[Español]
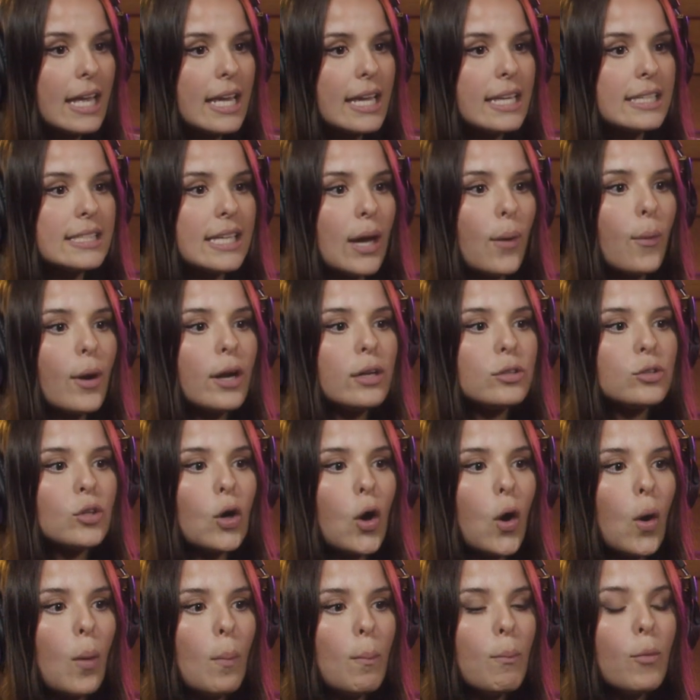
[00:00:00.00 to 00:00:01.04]
y se ha
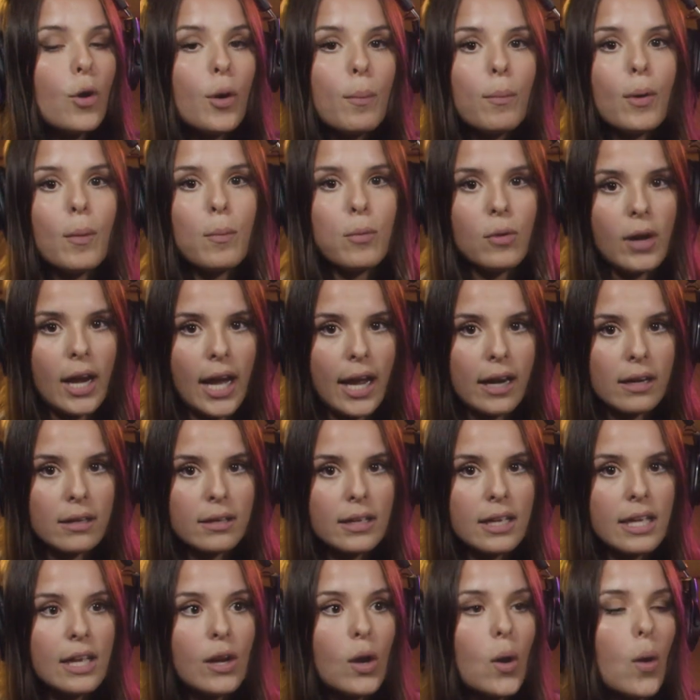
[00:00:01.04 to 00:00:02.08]
vuelto muy popular
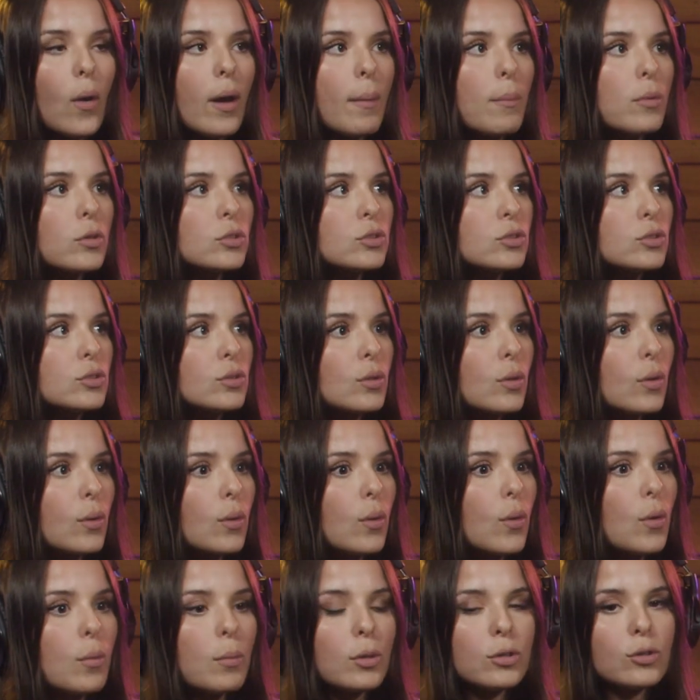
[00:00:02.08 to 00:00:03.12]
y lo vemos
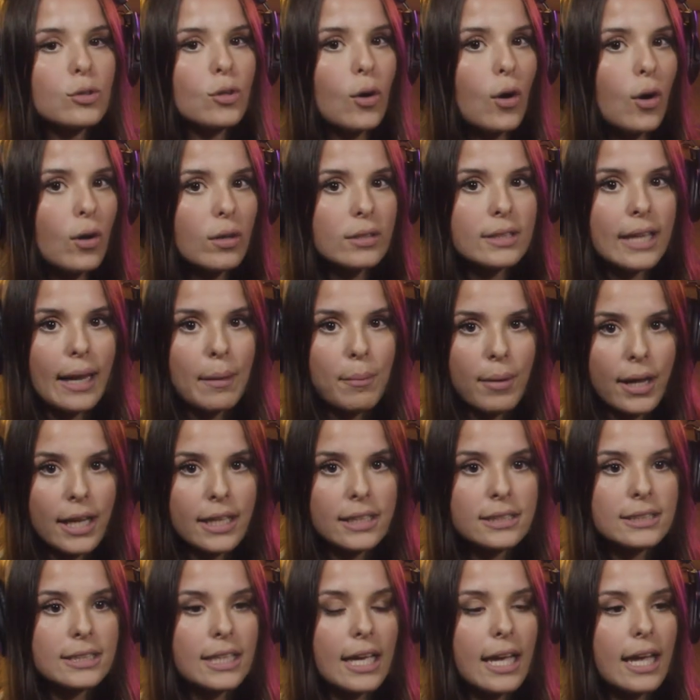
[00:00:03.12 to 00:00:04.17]
un montón tal
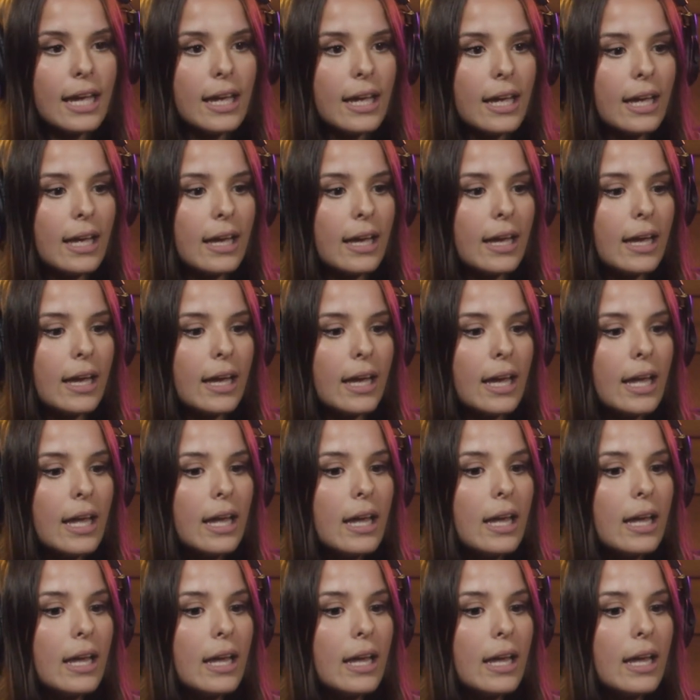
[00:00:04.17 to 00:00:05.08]
vez en